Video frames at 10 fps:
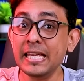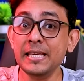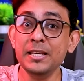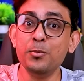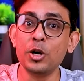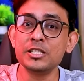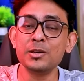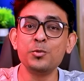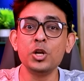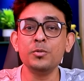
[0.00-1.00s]
এই ই
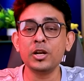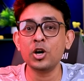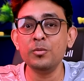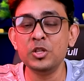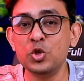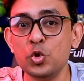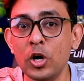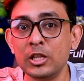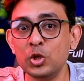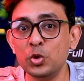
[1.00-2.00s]
বর্জ্যের পরিমাণ হবে
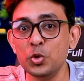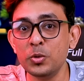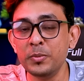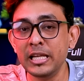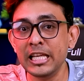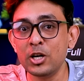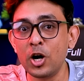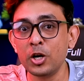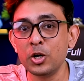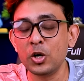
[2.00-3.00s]
চুয়াত্তর
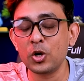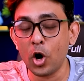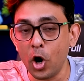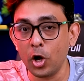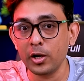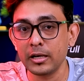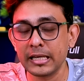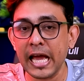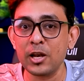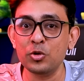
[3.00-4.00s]
মিলিয়ন টন
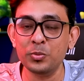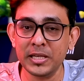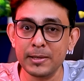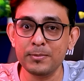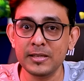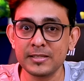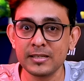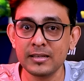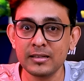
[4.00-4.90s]
ক্যানো বিলিভ দিস